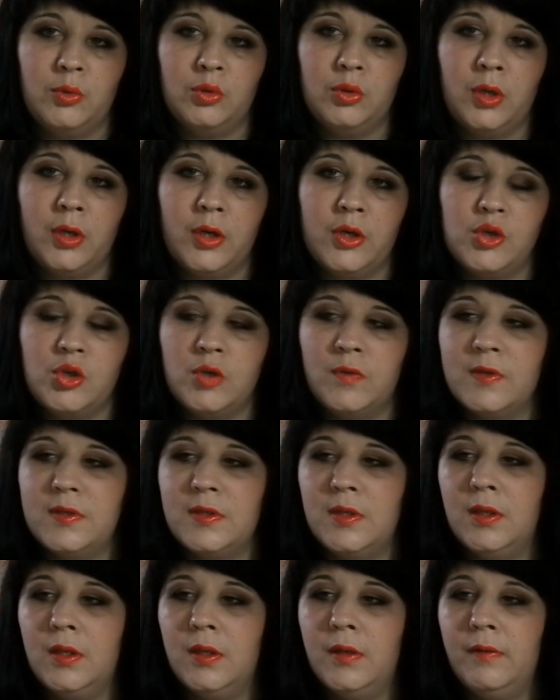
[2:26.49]
Он хорошо
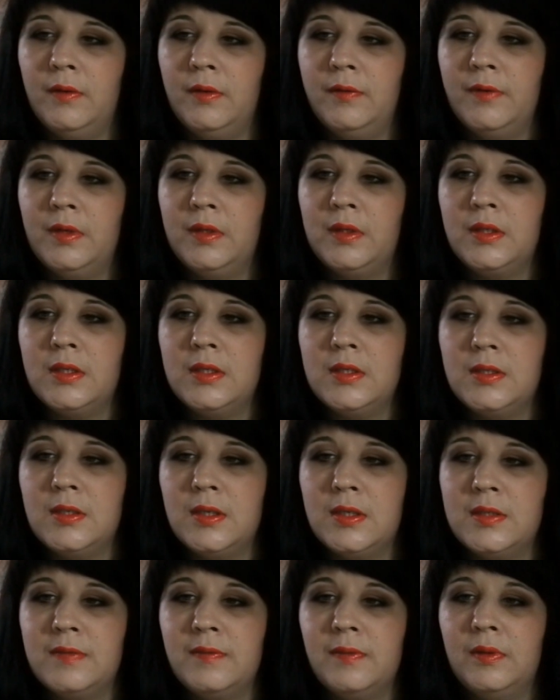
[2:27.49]
восстанавливает
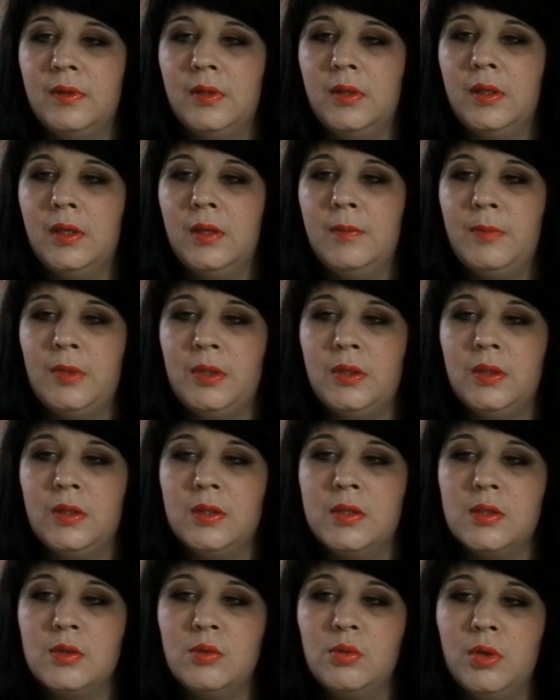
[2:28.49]
естественный
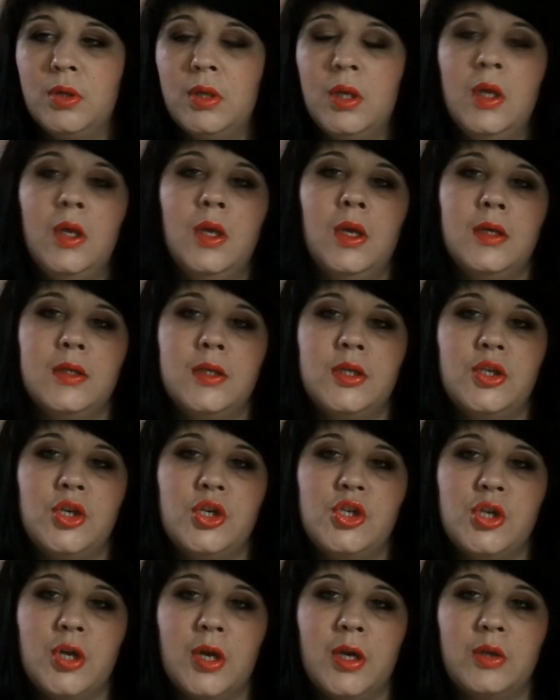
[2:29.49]
липидный слой,
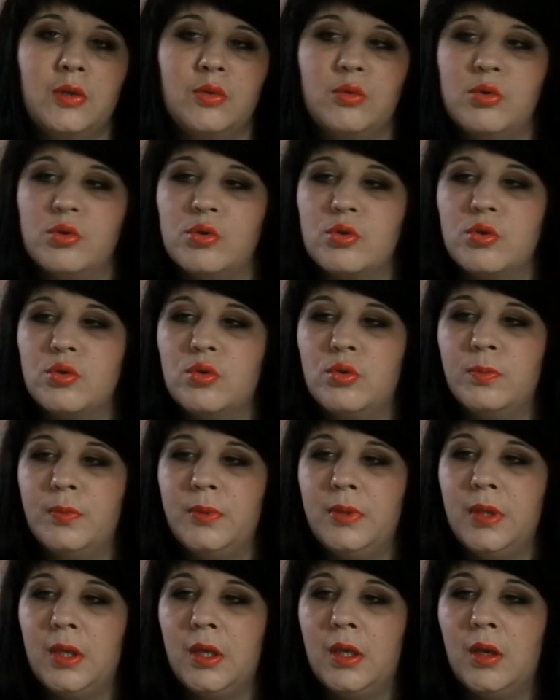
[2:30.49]
защищает кожу
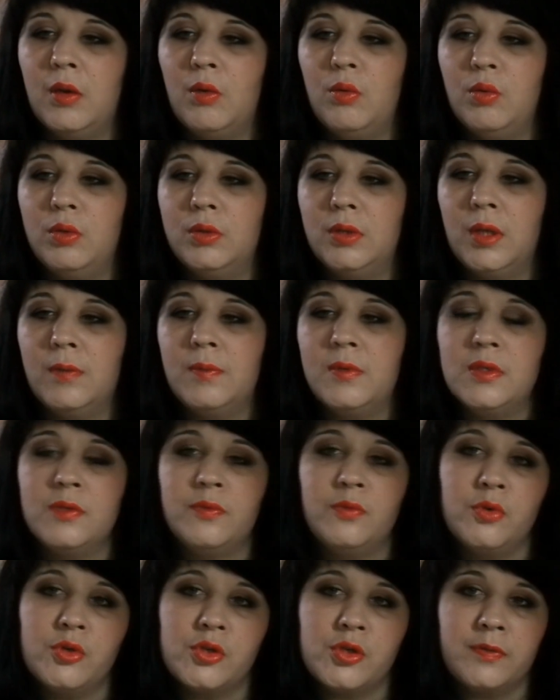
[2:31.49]
ступней от
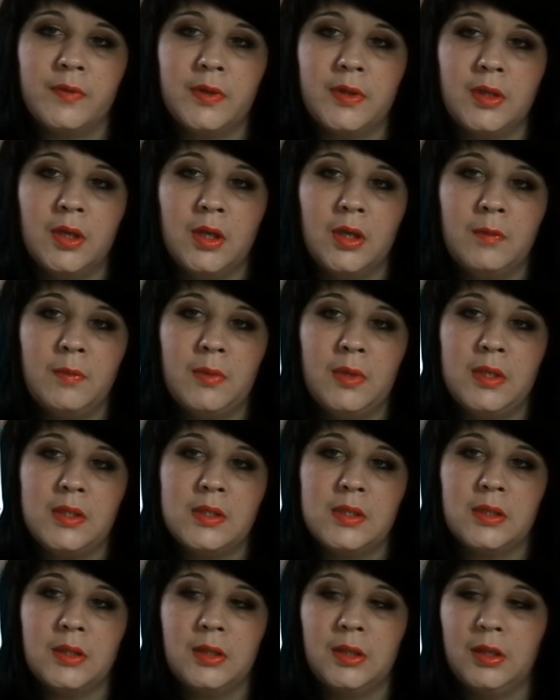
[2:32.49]
обезвоживания и
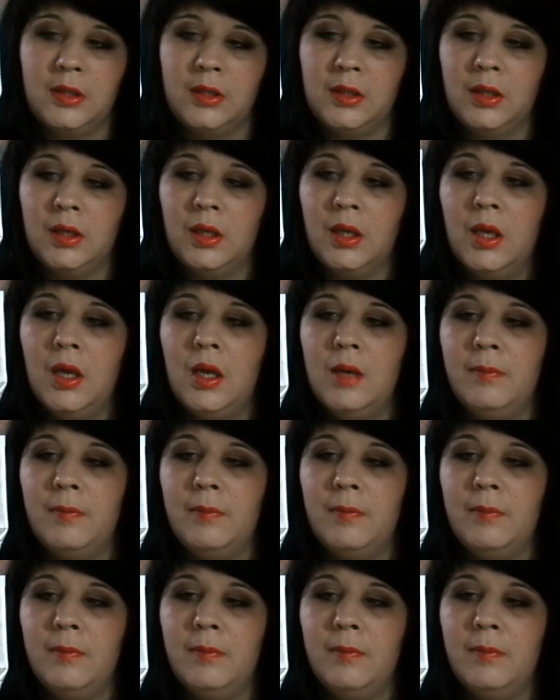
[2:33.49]
пересыхания.